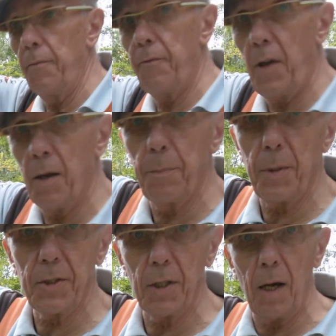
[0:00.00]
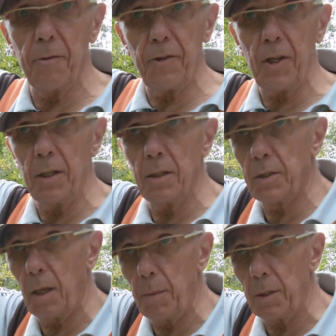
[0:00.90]
äh, wer ein bisschen affin ist
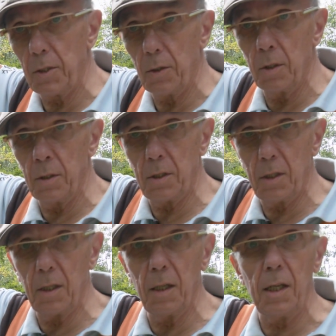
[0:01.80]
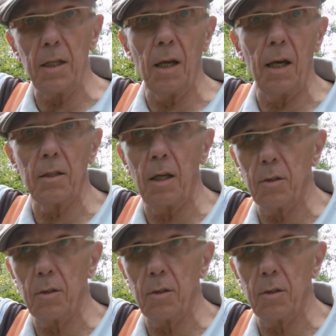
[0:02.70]
damit und die Gelegenheit hat,